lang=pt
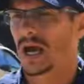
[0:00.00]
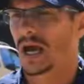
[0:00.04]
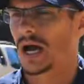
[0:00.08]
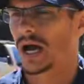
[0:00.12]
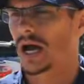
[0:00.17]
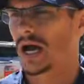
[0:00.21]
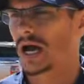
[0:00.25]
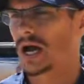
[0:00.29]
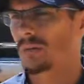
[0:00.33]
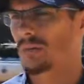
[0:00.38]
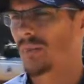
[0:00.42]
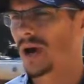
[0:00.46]

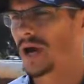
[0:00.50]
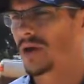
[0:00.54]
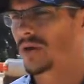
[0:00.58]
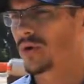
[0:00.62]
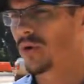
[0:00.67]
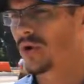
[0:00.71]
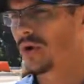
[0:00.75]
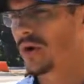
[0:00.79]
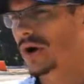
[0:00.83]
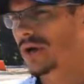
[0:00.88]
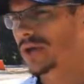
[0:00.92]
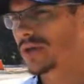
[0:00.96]
a
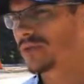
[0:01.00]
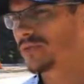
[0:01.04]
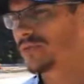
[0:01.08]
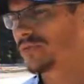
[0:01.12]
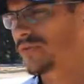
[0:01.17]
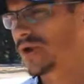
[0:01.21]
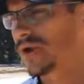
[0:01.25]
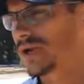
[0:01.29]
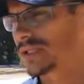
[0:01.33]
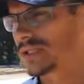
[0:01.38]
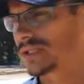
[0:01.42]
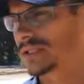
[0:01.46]
maior
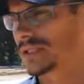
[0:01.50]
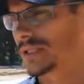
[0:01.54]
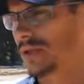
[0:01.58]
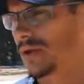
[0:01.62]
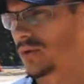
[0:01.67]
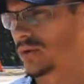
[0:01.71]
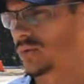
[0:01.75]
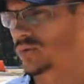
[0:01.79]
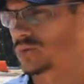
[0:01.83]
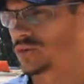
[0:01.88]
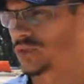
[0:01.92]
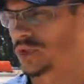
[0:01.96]

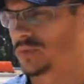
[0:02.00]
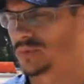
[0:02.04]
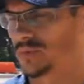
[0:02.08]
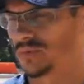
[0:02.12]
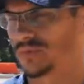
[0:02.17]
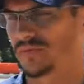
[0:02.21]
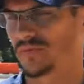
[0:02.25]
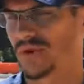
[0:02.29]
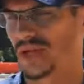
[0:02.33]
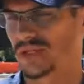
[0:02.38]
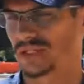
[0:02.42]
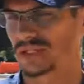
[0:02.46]
infração, tipo de
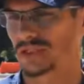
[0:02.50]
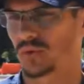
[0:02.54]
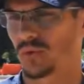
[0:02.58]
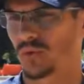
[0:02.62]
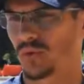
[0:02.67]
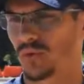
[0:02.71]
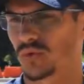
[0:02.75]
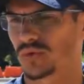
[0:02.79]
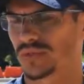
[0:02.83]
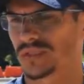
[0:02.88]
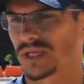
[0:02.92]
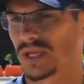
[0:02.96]
infração
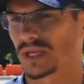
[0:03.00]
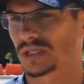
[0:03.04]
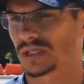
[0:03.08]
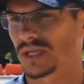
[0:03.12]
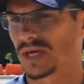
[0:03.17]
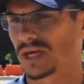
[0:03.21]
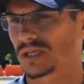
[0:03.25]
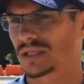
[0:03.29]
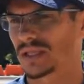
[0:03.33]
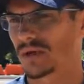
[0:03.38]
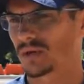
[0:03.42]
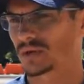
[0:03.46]

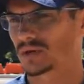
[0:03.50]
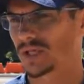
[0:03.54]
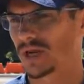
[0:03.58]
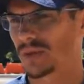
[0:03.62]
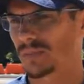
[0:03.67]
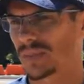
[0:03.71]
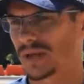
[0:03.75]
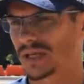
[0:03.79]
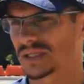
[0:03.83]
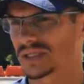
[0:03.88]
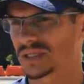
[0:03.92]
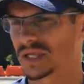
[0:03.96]
constatada é a
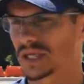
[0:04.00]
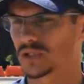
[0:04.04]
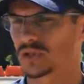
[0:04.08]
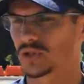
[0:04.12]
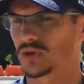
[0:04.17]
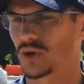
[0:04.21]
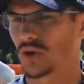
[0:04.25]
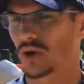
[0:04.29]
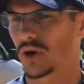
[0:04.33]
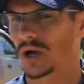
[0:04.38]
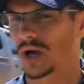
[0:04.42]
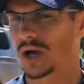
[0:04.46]

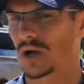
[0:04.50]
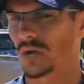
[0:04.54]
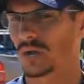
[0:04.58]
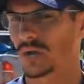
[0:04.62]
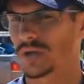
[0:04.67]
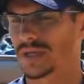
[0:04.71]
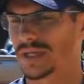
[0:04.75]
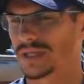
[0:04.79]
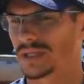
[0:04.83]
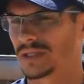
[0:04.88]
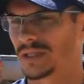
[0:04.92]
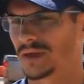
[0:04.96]
ultrapassagem local
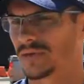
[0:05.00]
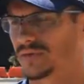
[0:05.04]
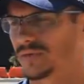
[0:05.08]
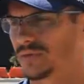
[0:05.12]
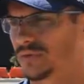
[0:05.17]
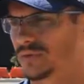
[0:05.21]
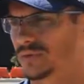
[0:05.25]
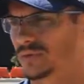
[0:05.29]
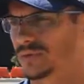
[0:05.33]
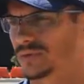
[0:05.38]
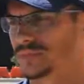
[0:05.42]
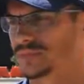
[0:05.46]

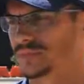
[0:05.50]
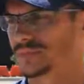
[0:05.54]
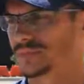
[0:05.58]
indevida.